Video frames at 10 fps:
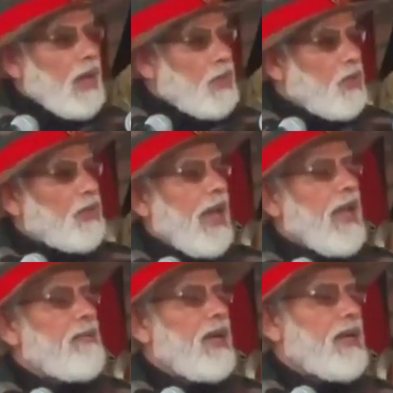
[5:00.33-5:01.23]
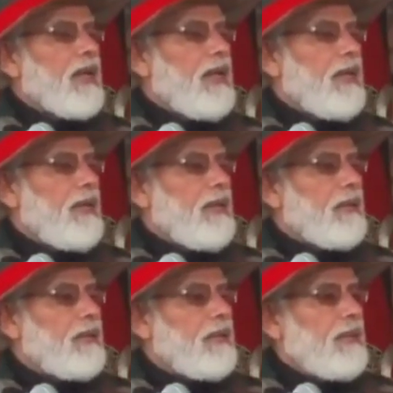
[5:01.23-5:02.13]
अर्जुन टैंक बन रहे हैं
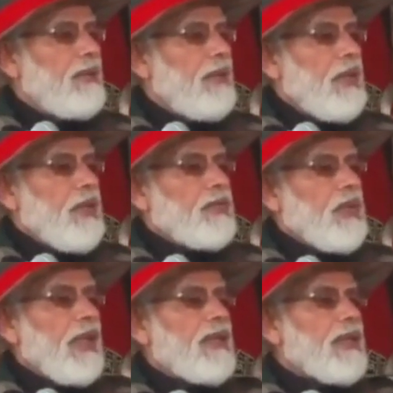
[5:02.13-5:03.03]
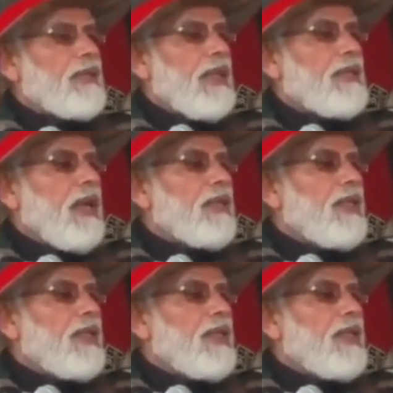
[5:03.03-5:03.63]
तेजस जैसे